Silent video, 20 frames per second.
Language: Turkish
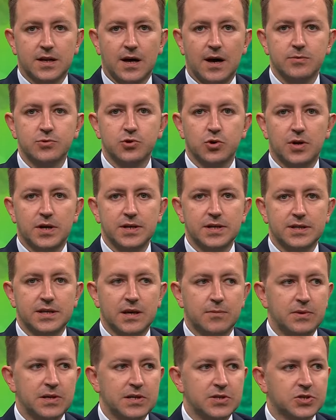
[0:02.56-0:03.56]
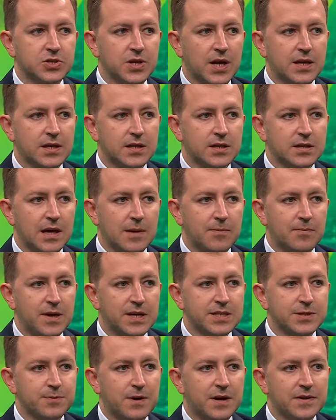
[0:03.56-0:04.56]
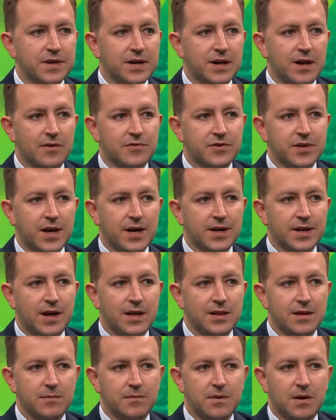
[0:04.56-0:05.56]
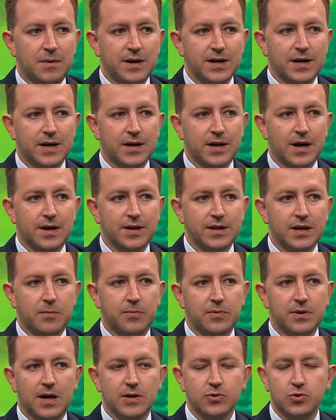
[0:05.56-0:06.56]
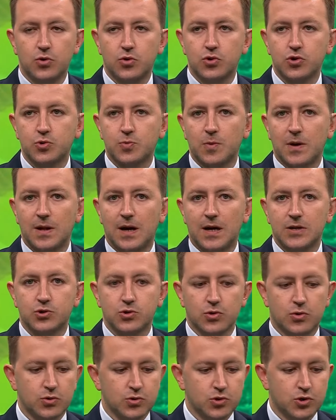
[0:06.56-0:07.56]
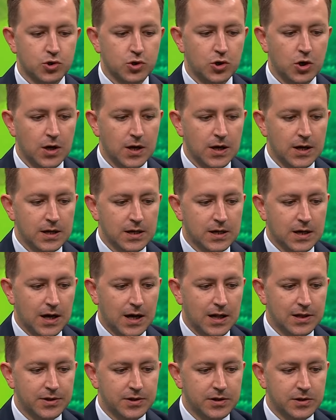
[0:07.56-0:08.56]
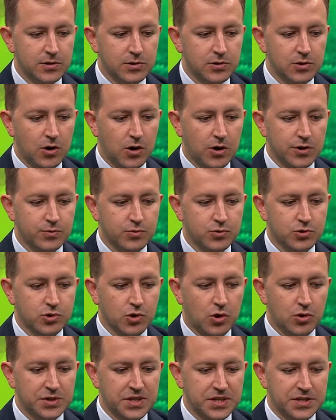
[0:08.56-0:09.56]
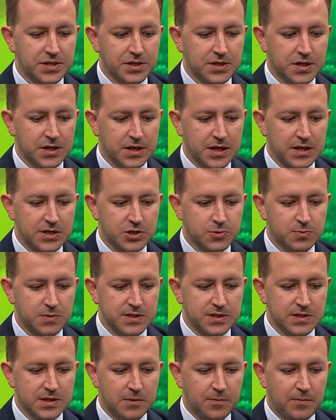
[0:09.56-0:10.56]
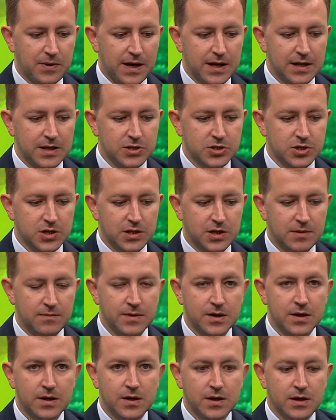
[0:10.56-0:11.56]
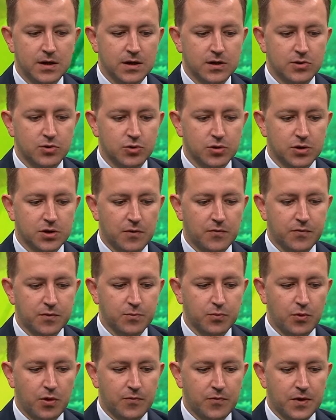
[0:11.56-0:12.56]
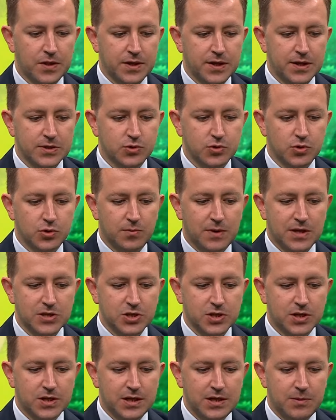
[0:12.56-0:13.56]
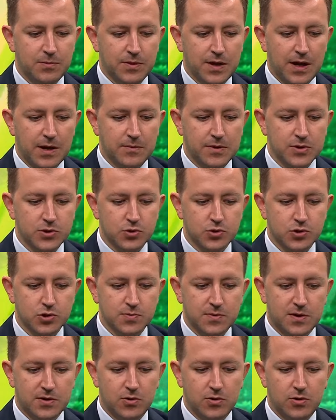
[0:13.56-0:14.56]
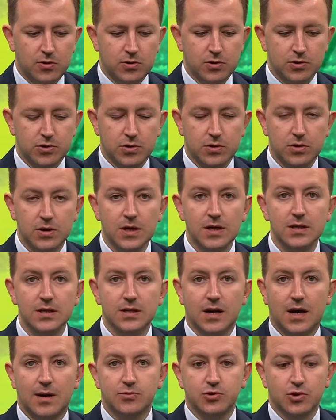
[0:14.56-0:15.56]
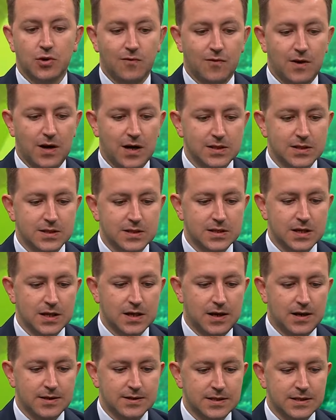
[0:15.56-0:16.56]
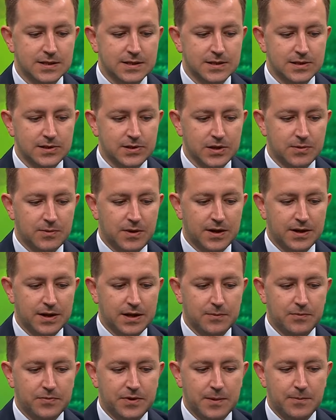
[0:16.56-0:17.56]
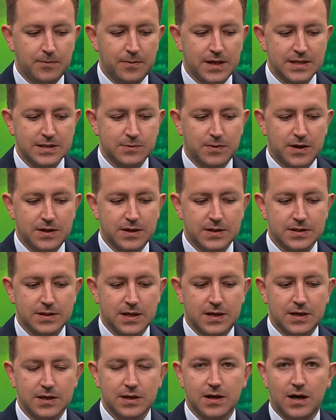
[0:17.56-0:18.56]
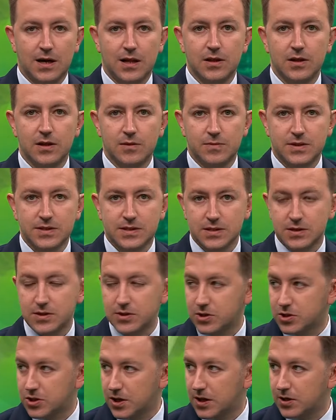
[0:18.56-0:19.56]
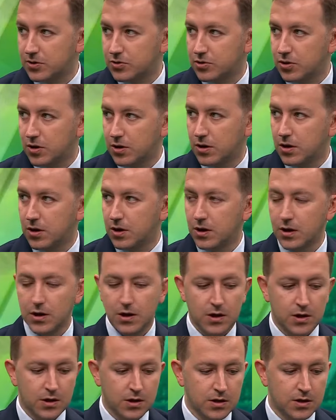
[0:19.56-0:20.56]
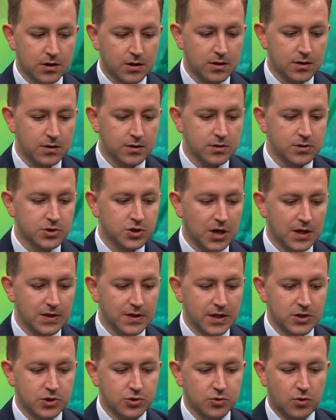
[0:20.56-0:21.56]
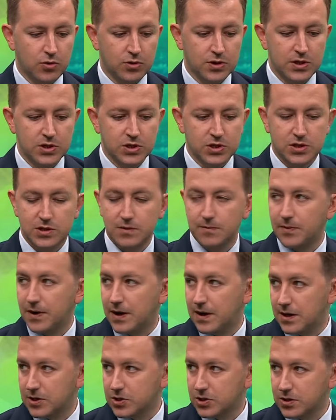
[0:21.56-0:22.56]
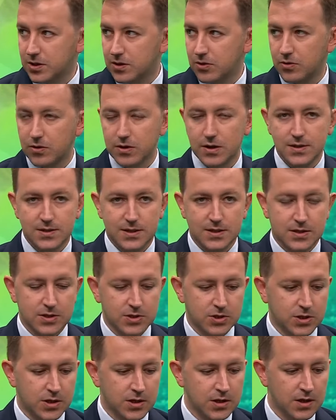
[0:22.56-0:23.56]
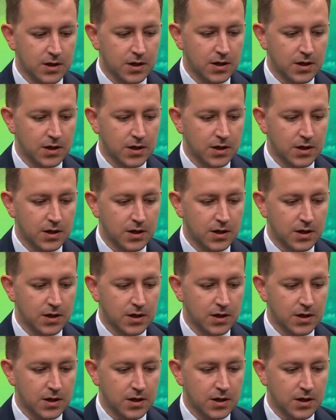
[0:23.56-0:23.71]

Trabzon'a gidebilecek. Deplasman taraftarı alınmama kararı yapılan görüşmeler sonucu kaldırılıyor. Bu son dakika gelişmesini paylaşalım. Ee, Türkiye Futbol Federasyonu Başkanı İbrahim Hacı Osmanoğlu Trabzon valisi Aziz Yıldırım'ı arayıp deplasman yasağının kaldırılmasını rica ediyor. Hı hı. E, Candaş Tolga Işık'ın paylaştığına göre gazeteci.